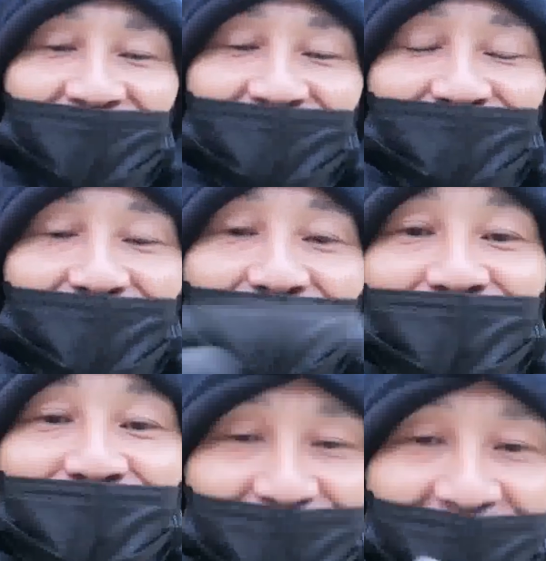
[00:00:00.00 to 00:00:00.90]
う自分の放
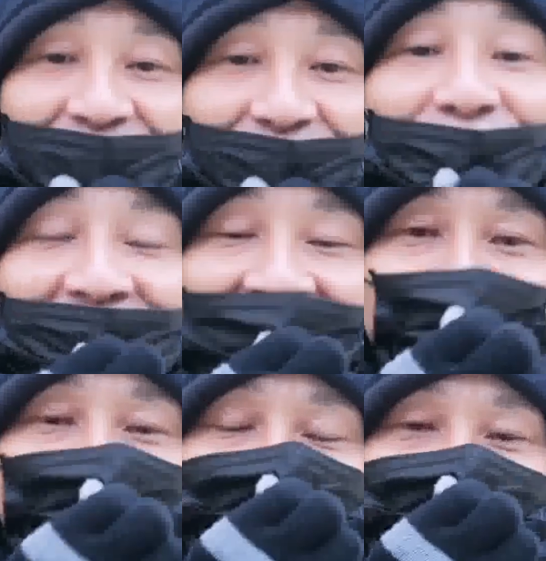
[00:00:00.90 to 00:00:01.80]
送のことなんかどうでもいいね。
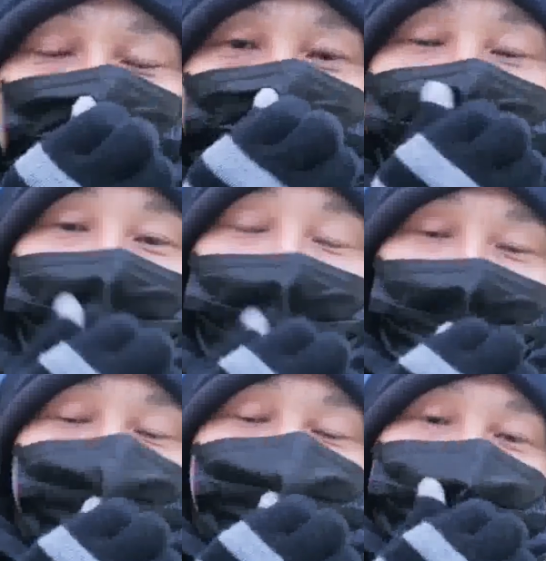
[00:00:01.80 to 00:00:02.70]
うん、